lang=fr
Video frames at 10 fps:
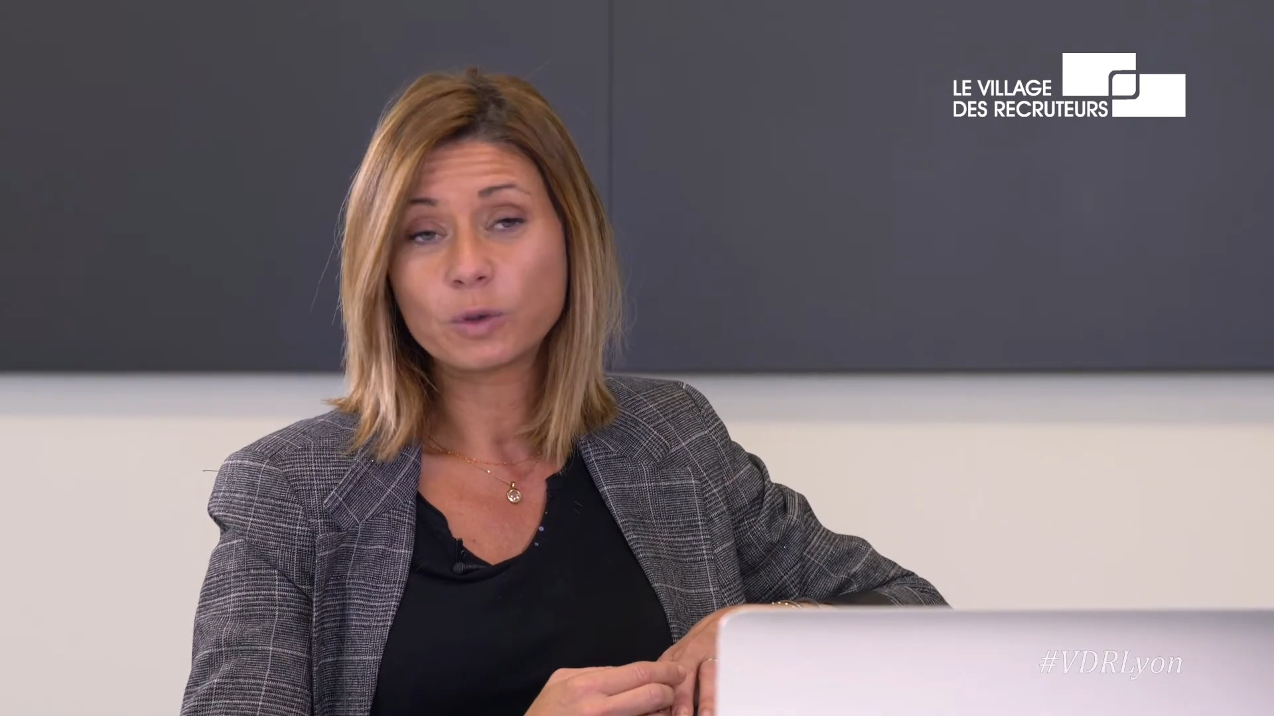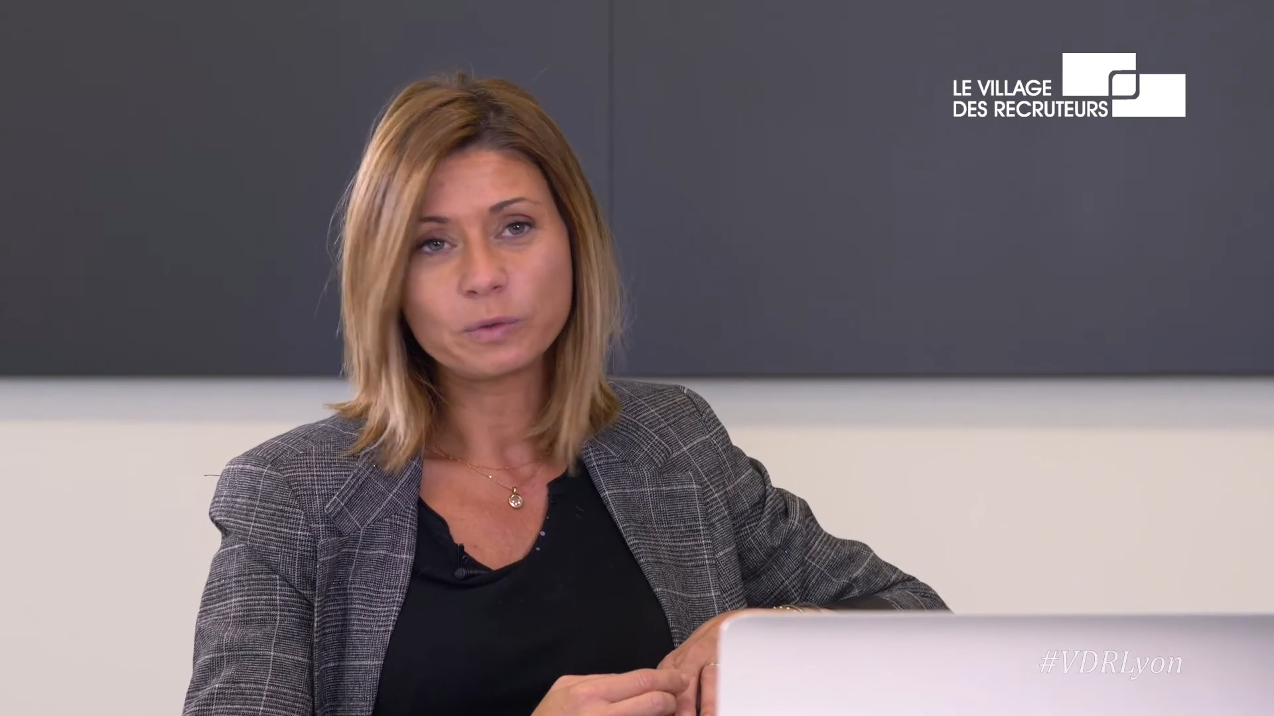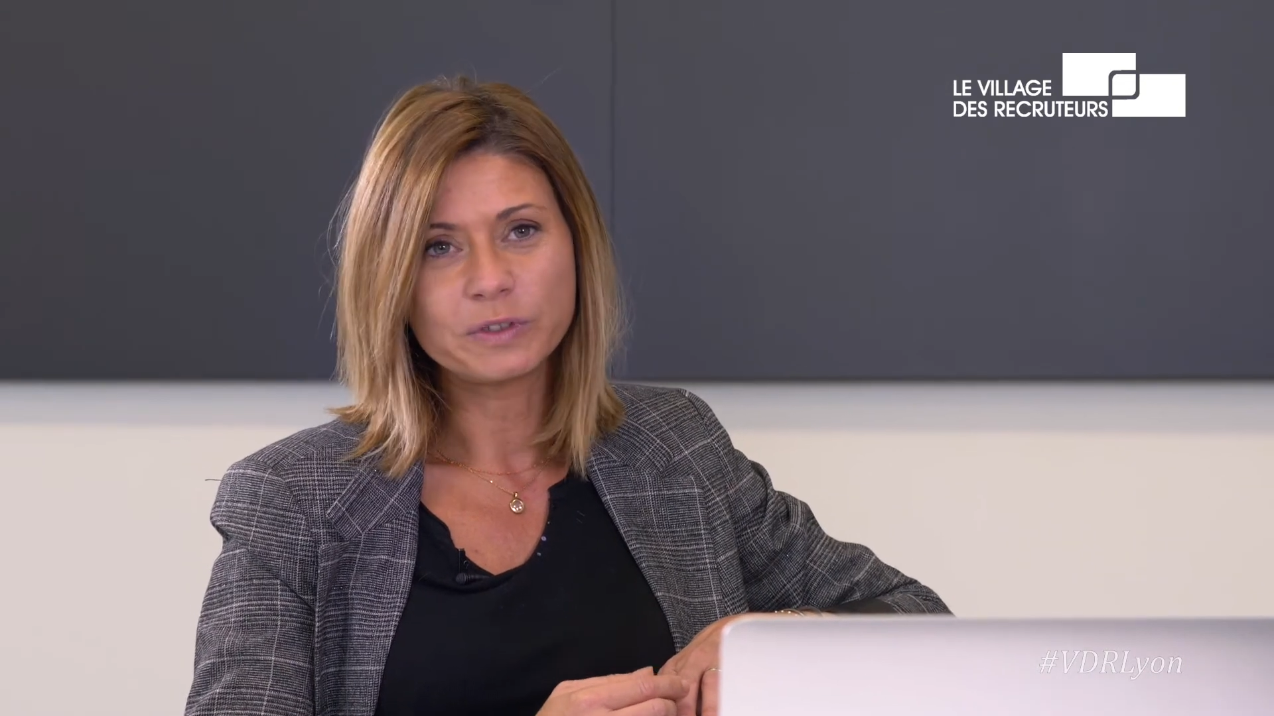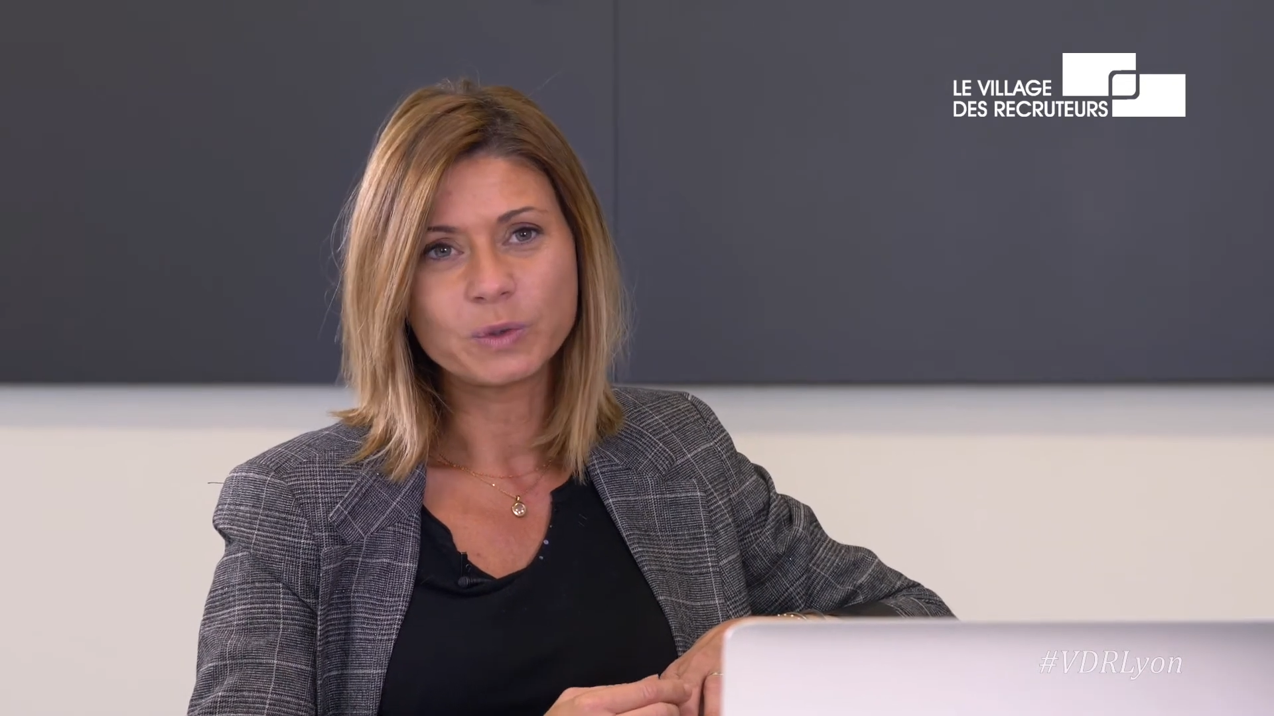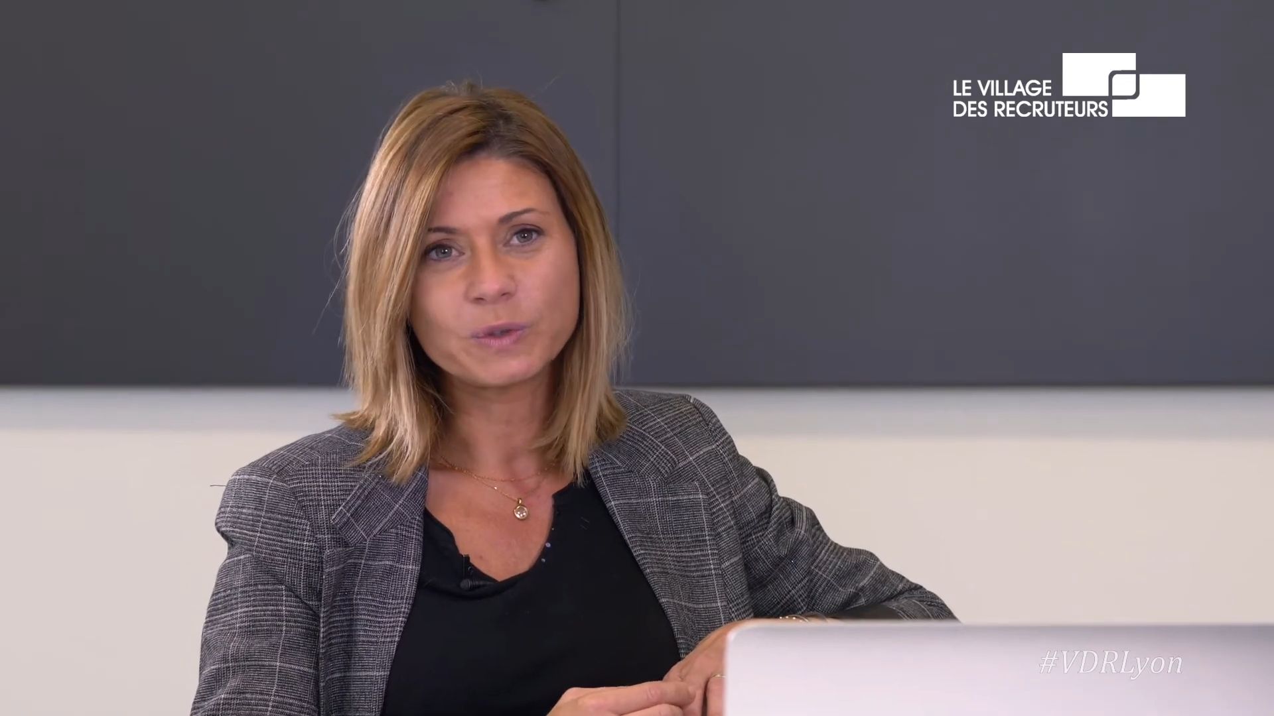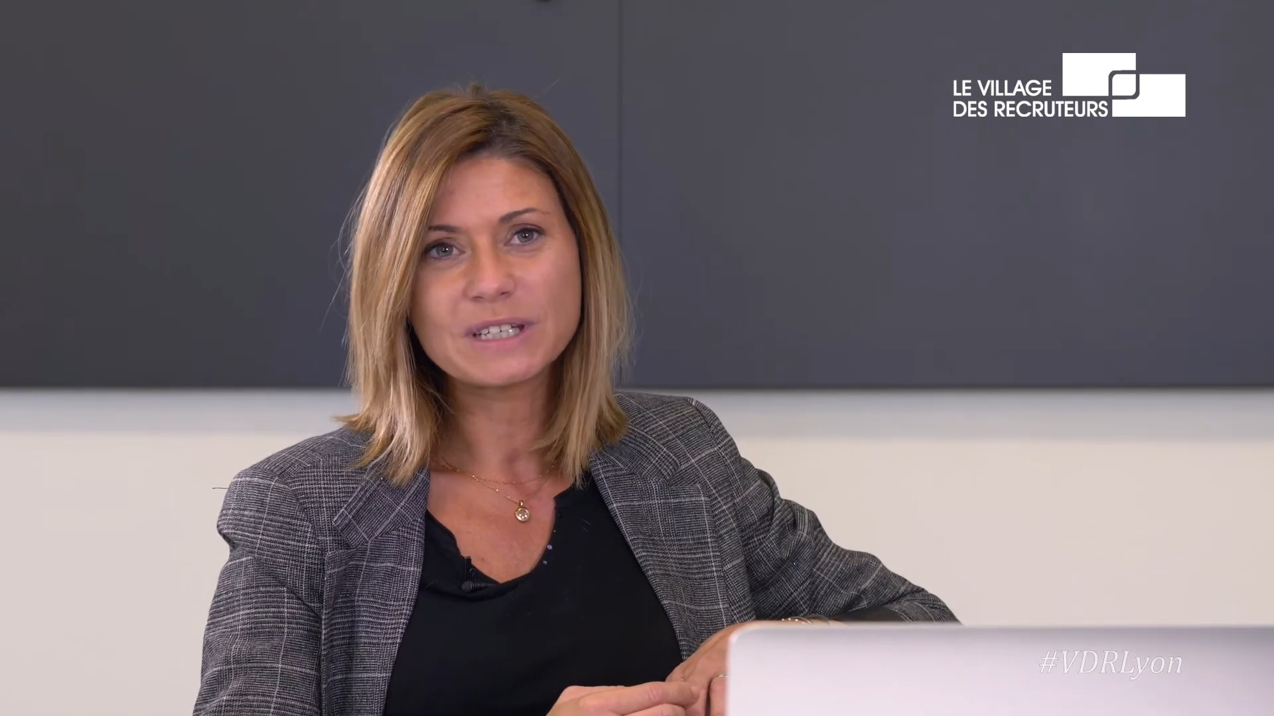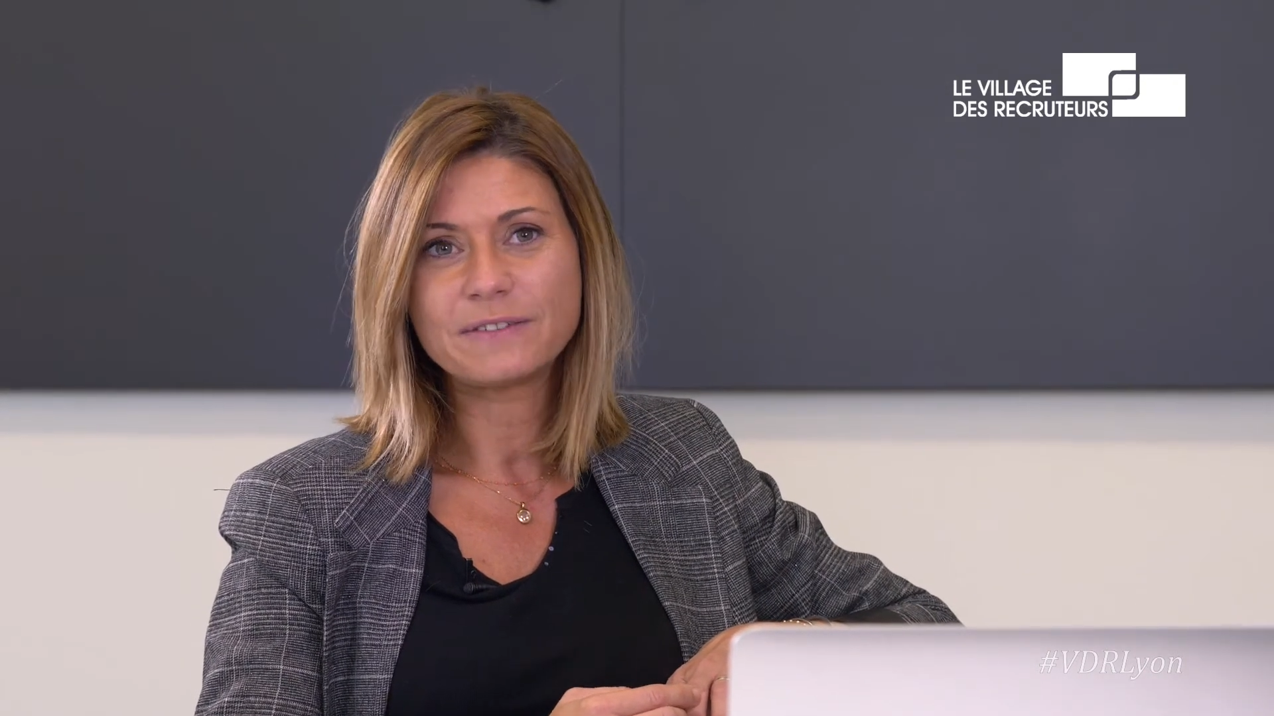confiance,